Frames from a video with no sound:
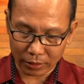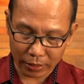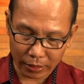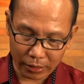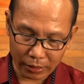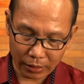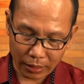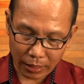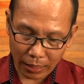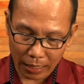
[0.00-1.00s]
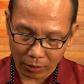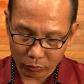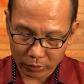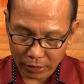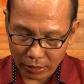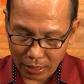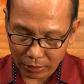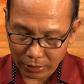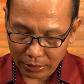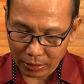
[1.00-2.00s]
sendiri kalau
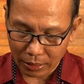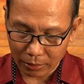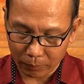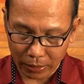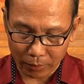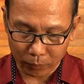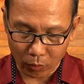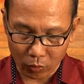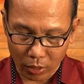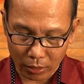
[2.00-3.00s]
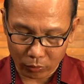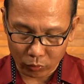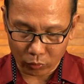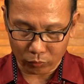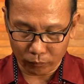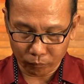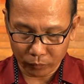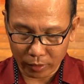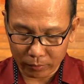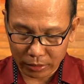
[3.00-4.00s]
tidak tinggal pada pokok anggur.
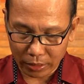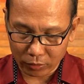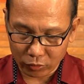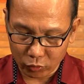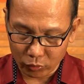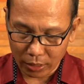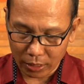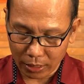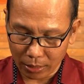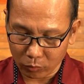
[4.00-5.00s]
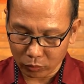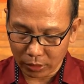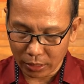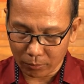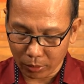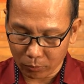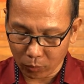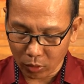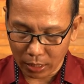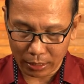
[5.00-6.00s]
Demikian juga kamu tidak
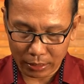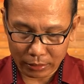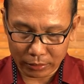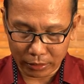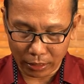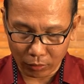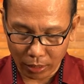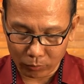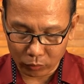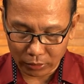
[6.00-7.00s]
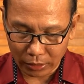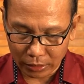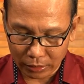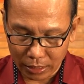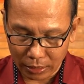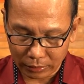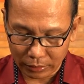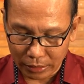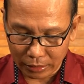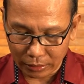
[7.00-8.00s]
berbuah jikalau kamu tidak
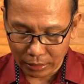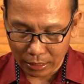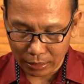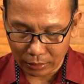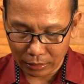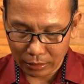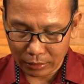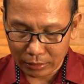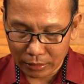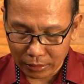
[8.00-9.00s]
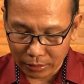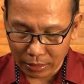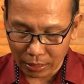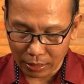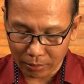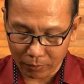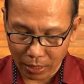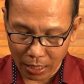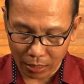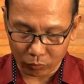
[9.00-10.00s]
tinggal di dalam
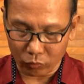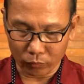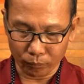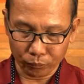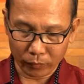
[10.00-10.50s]
aku.